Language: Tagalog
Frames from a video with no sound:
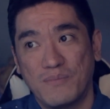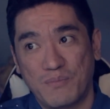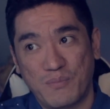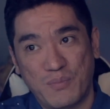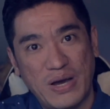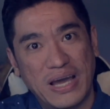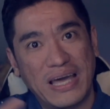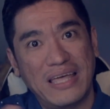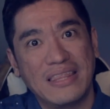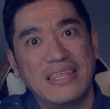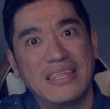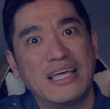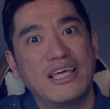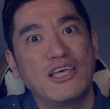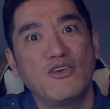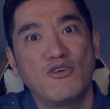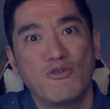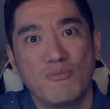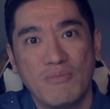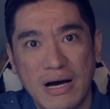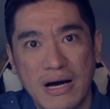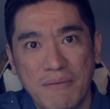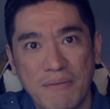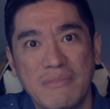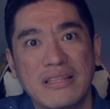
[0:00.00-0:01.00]
pwedeng
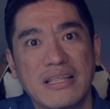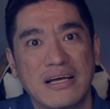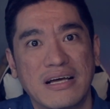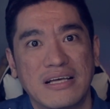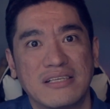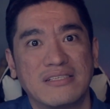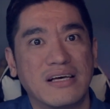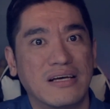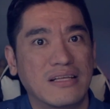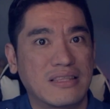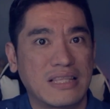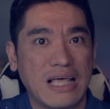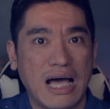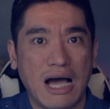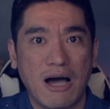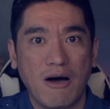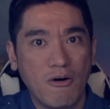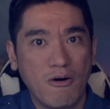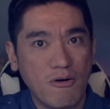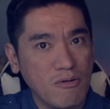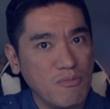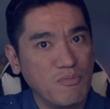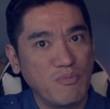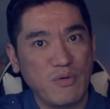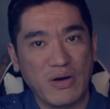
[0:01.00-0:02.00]
yumaman ng isang
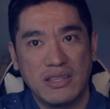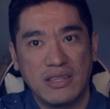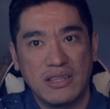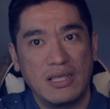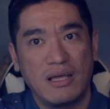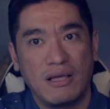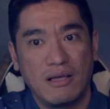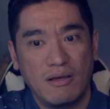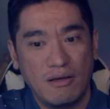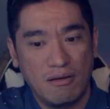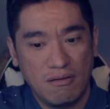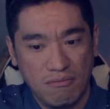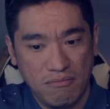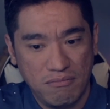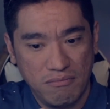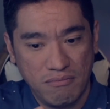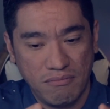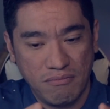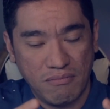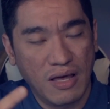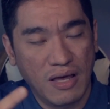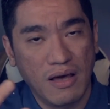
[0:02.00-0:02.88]
tao pwedeng